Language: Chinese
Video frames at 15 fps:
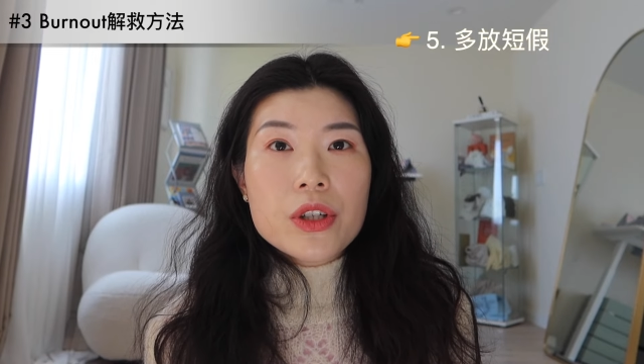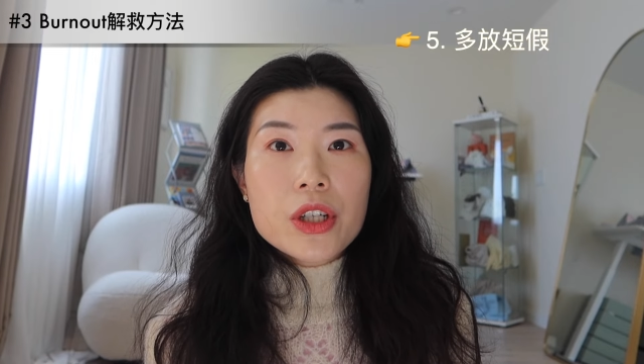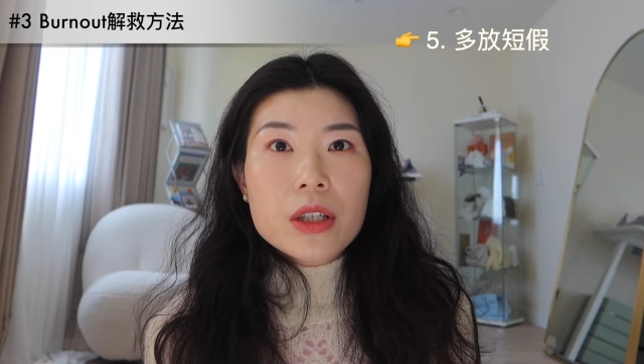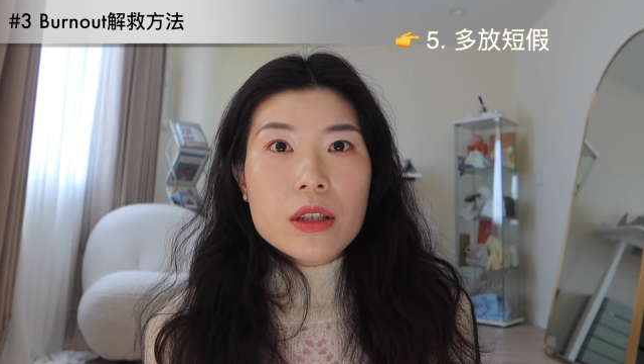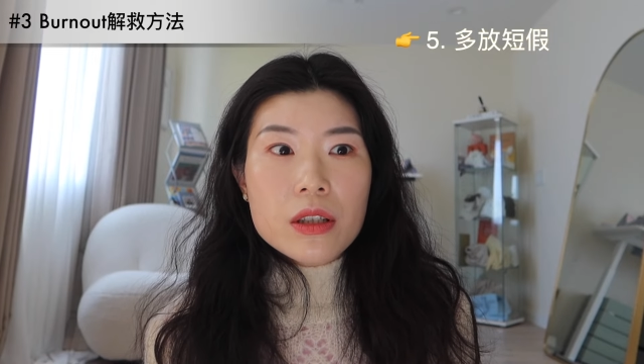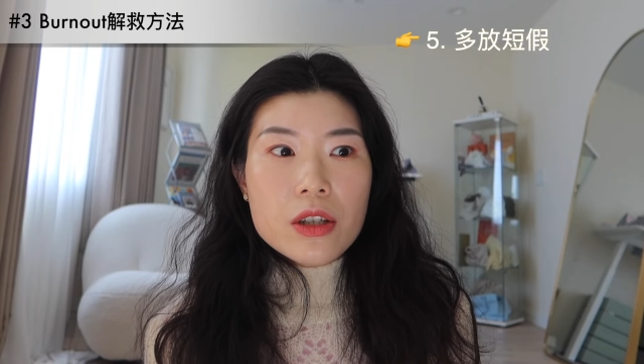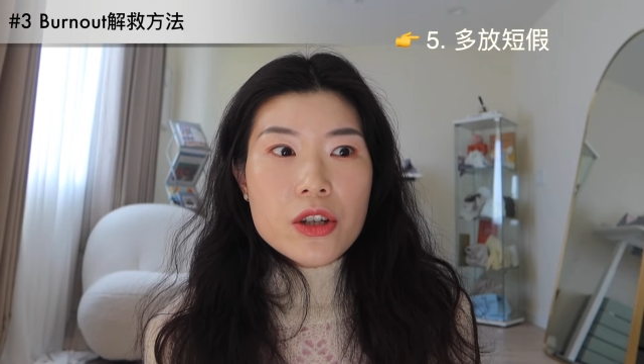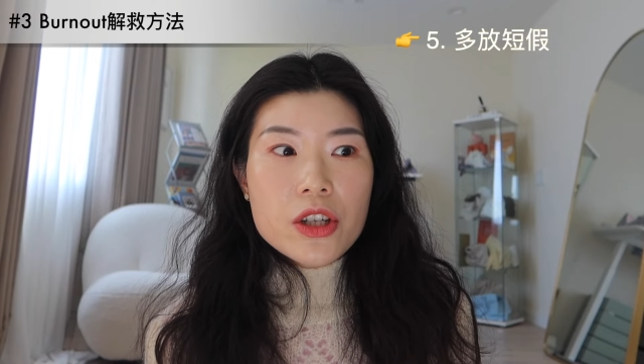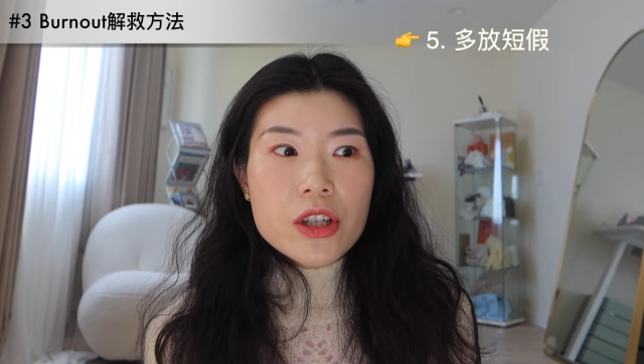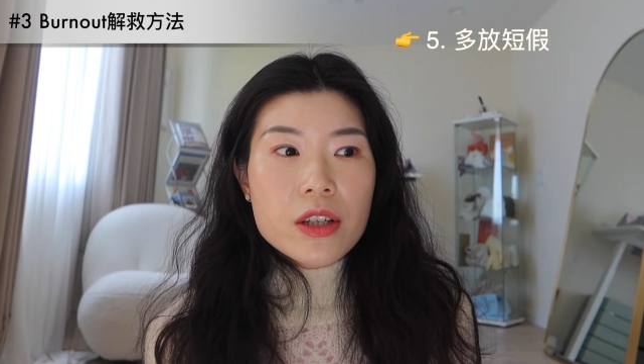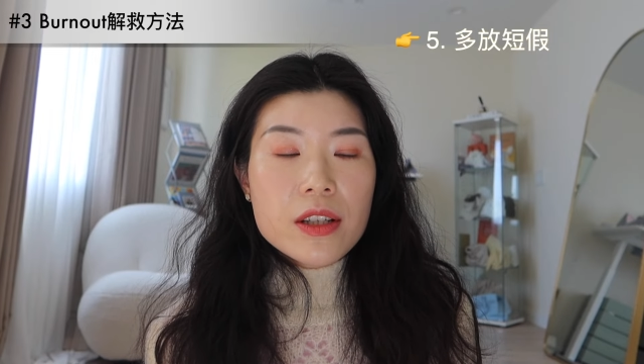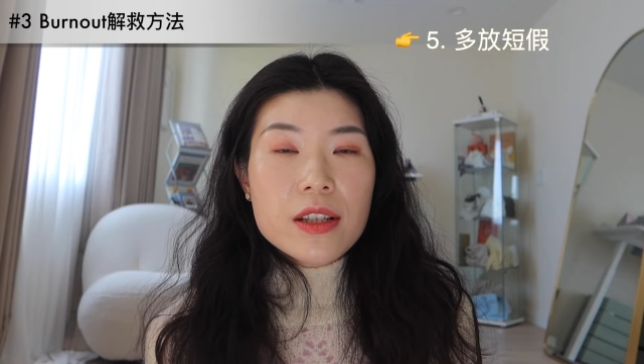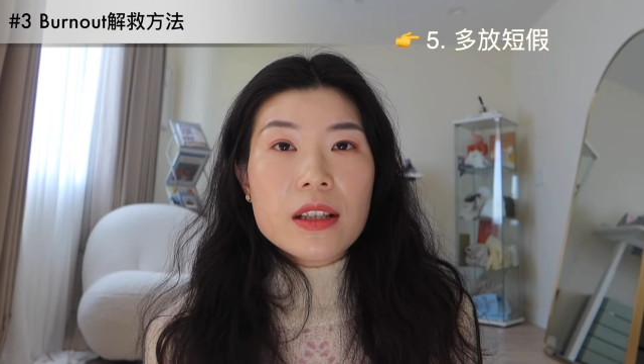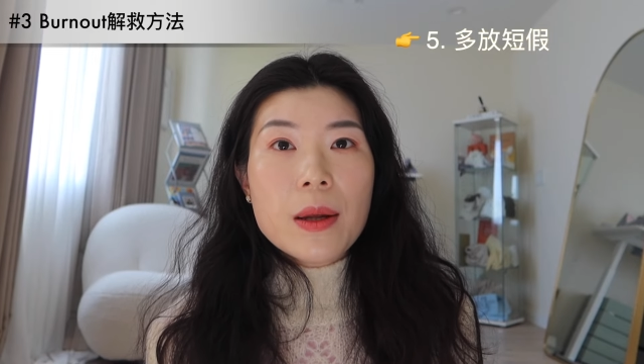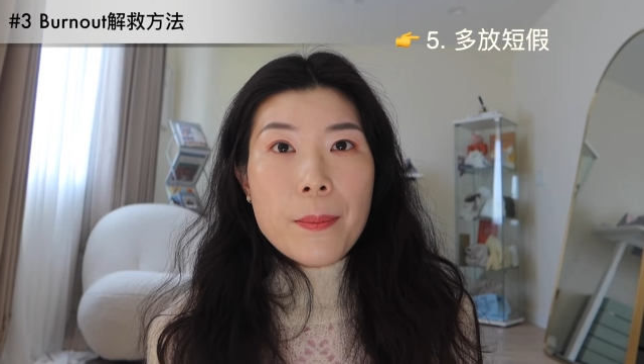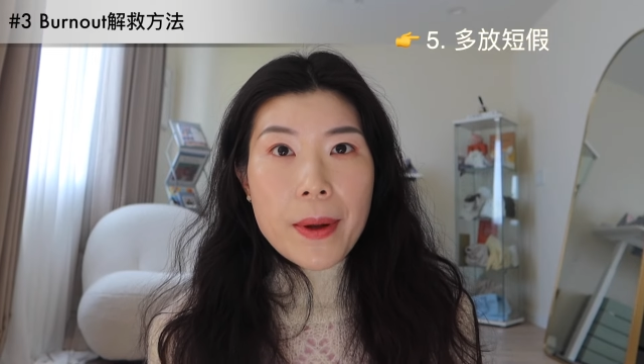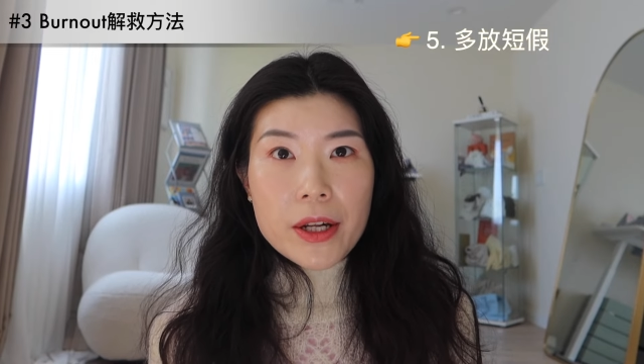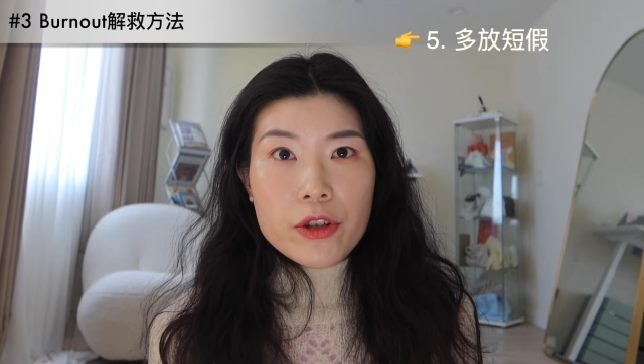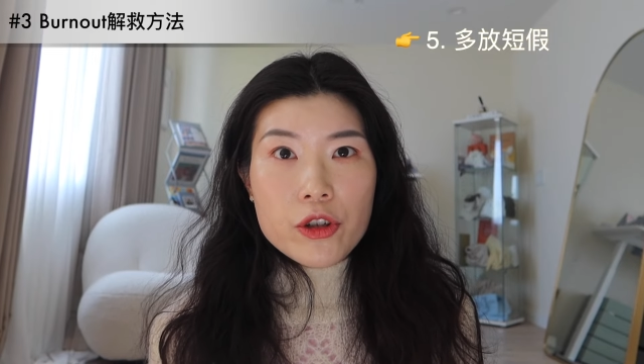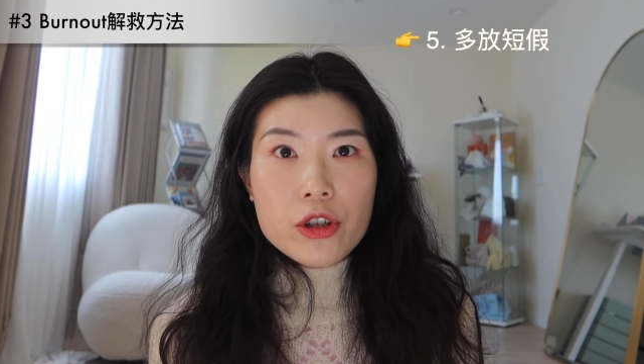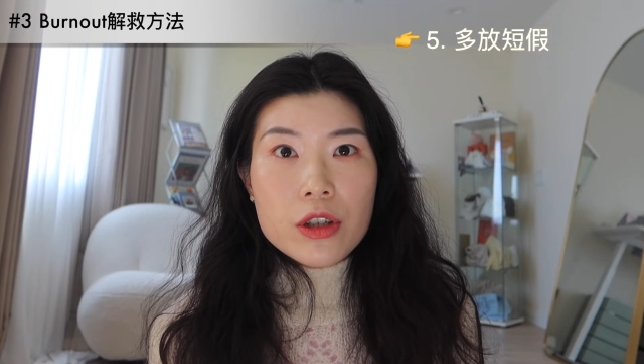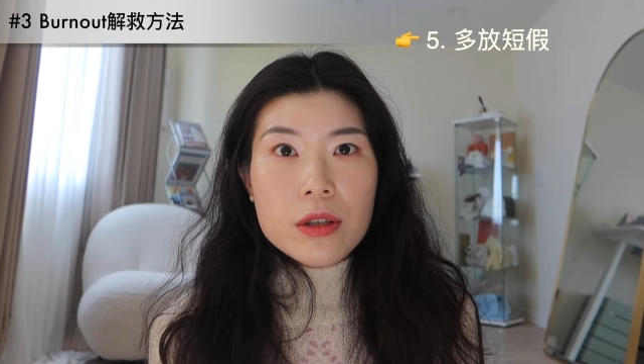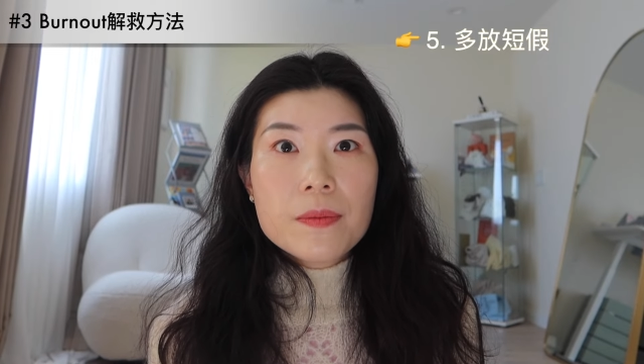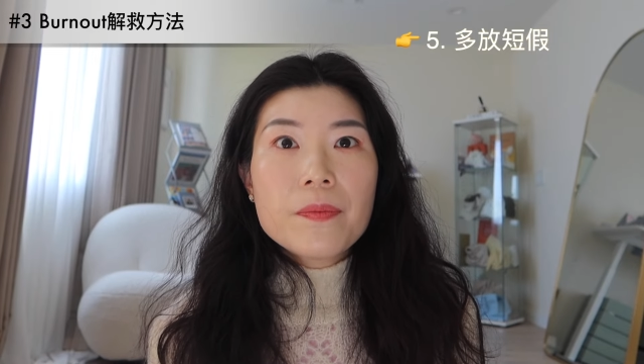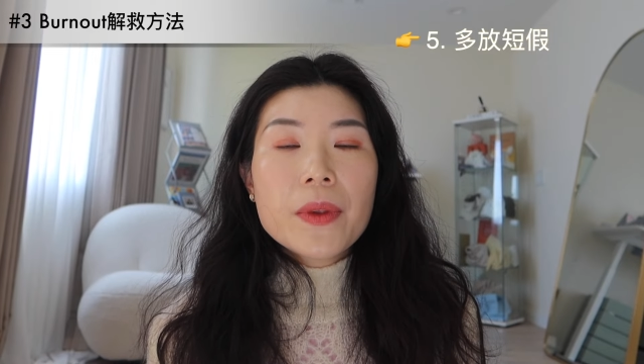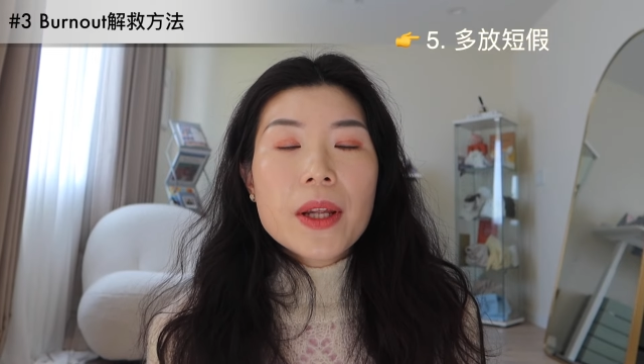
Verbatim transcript: 这个事情的本质。